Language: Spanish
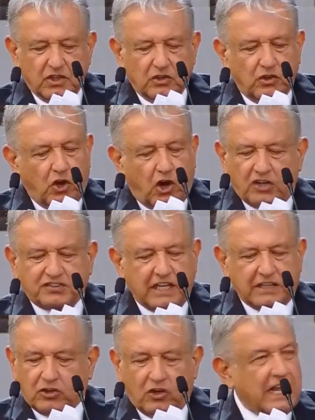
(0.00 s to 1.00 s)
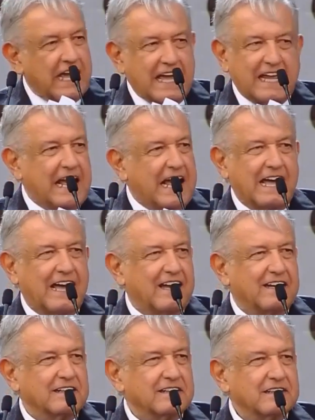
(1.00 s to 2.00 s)
No se
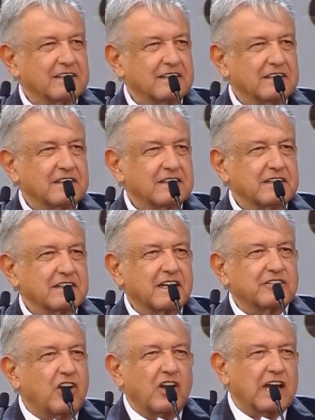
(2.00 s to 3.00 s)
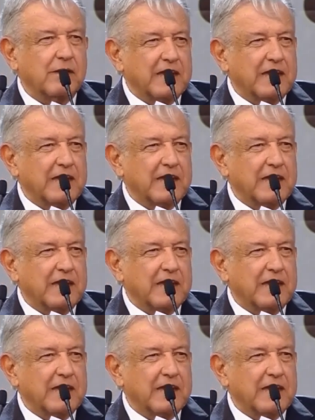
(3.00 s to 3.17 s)
tolera que se oiga